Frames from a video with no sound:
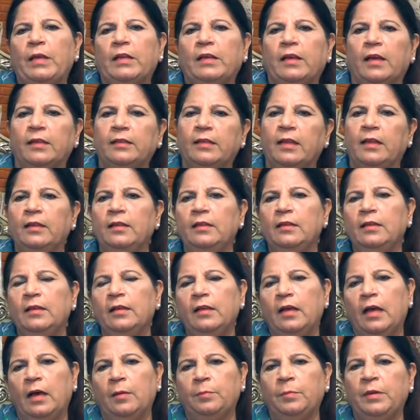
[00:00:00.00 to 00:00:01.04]
लिखा था
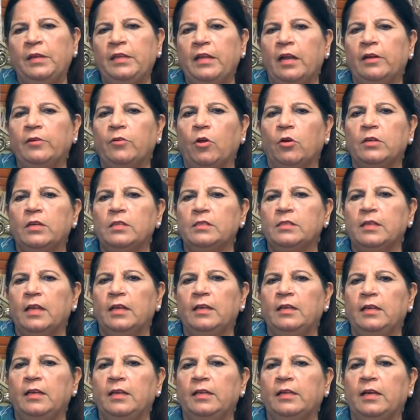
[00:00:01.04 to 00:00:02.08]
अपने यंग डॉक्टर्स के
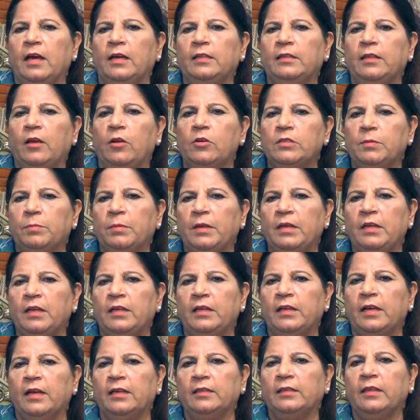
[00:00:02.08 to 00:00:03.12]
लिए लिखा था और सबके लिए लिखा